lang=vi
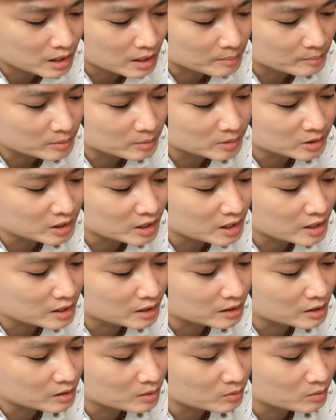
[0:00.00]
mình làm mình
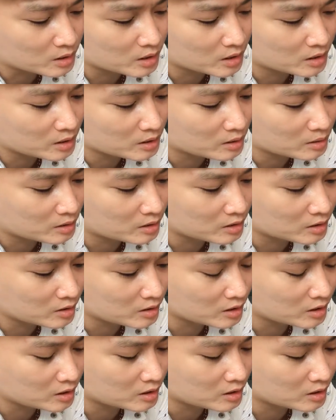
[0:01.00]
chế lại cái cái cái,